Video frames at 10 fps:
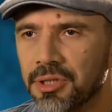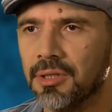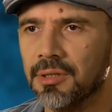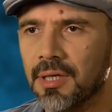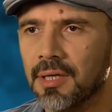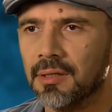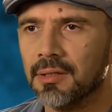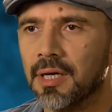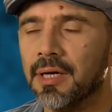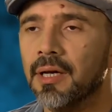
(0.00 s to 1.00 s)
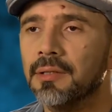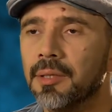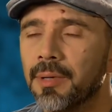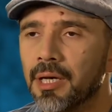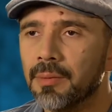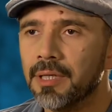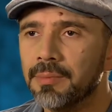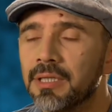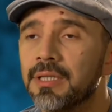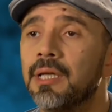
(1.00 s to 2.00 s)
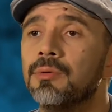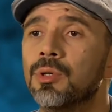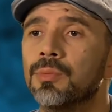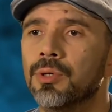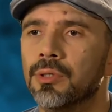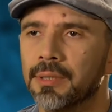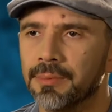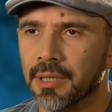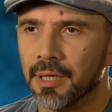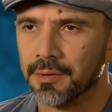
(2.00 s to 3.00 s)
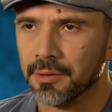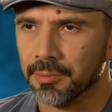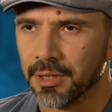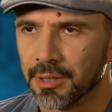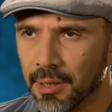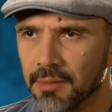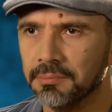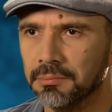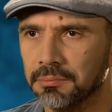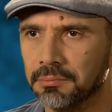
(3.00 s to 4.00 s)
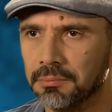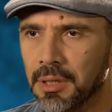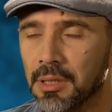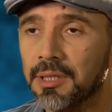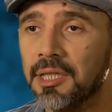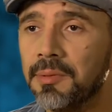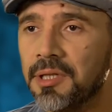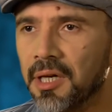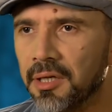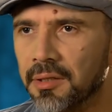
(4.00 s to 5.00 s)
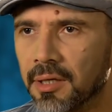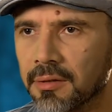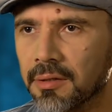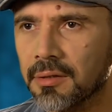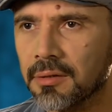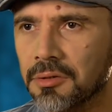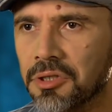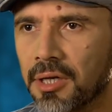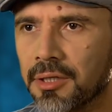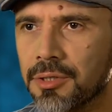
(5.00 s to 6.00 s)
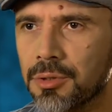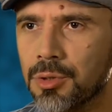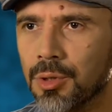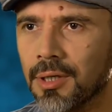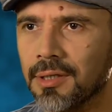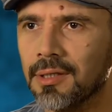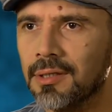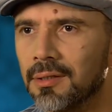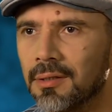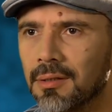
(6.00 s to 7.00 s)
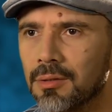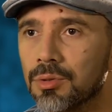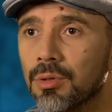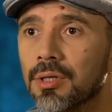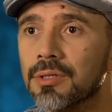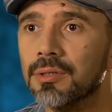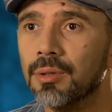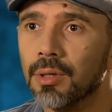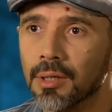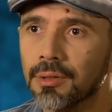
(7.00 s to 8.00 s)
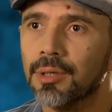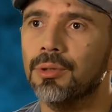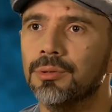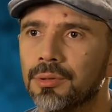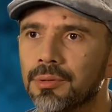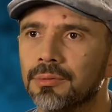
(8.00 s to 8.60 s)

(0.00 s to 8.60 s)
yılında Kayahan'la beraber bir televizyon programına katıldı Mirkelan. Klibini yayınlattı, şarkısını söyledi. Sonrasında olanlar oldu.